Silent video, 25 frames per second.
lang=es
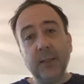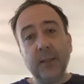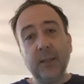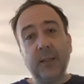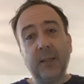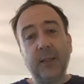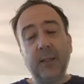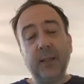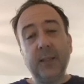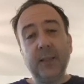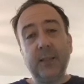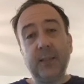
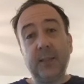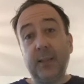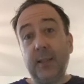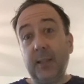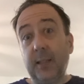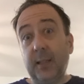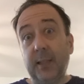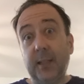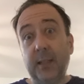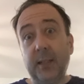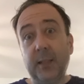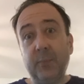que
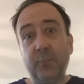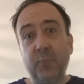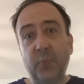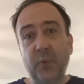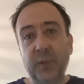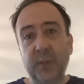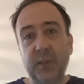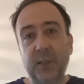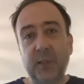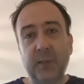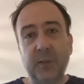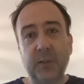está
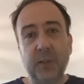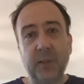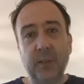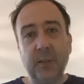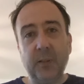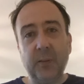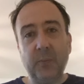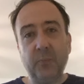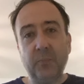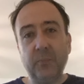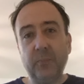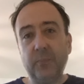pues
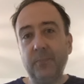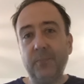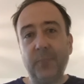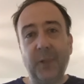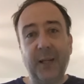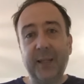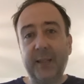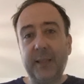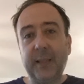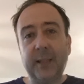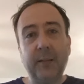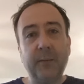
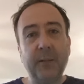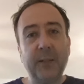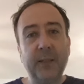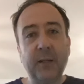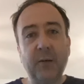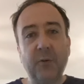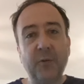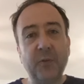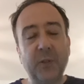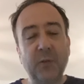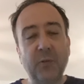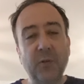prácticamente
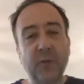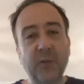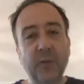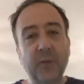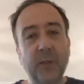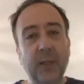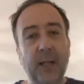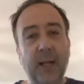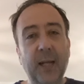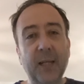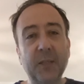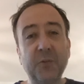a
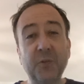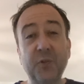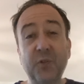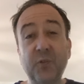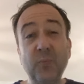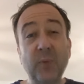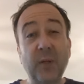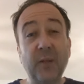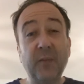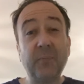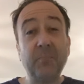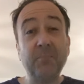continuación de Glasgow, es
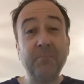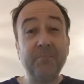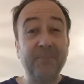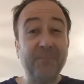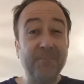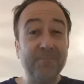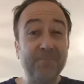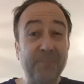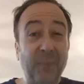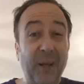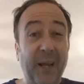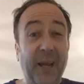como una
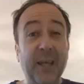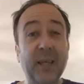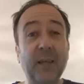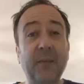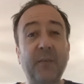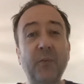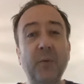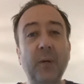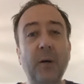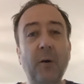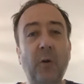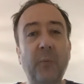pequeña
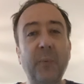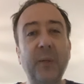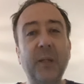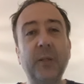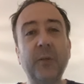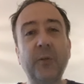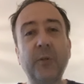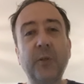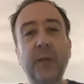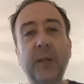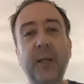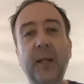ciudad
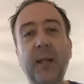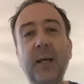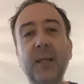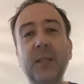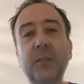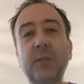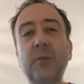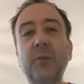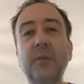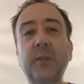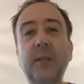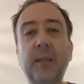dormitorio de
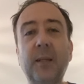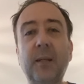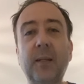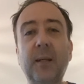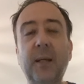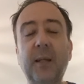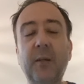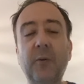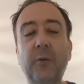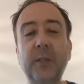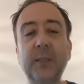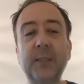Glasgow,
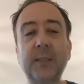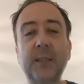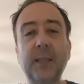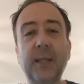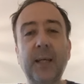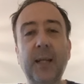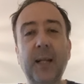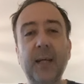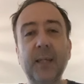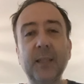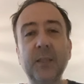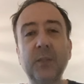al, oeste
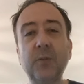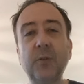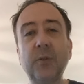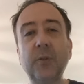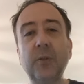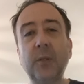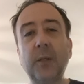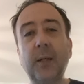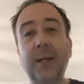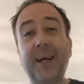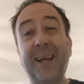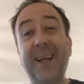de
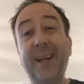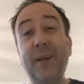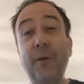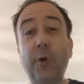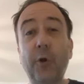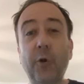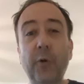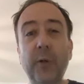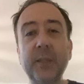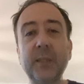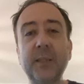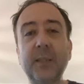Glasgow, al
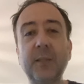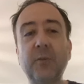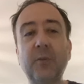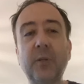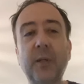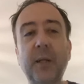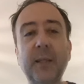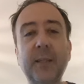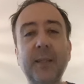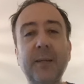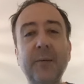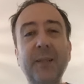noroeste
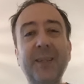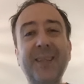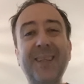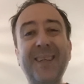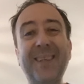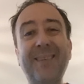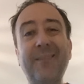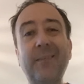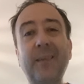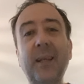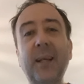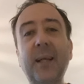concretamente,
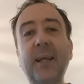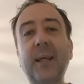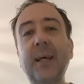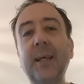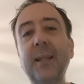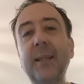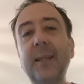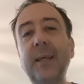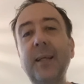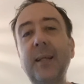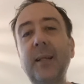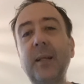y
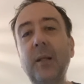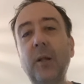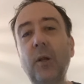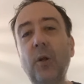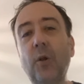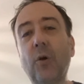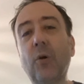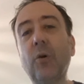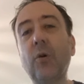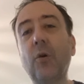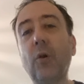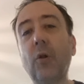cerca del
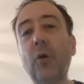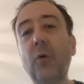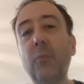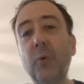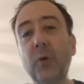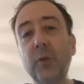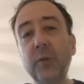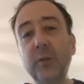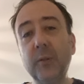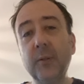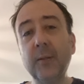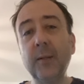Loch
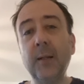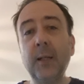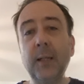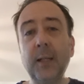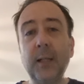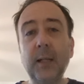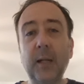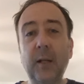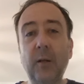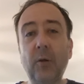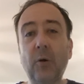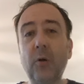Lomond.
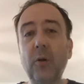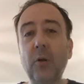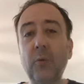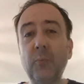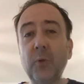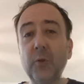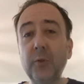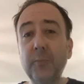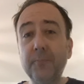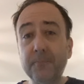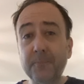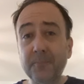El Loch
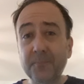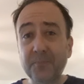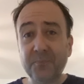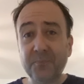Lomond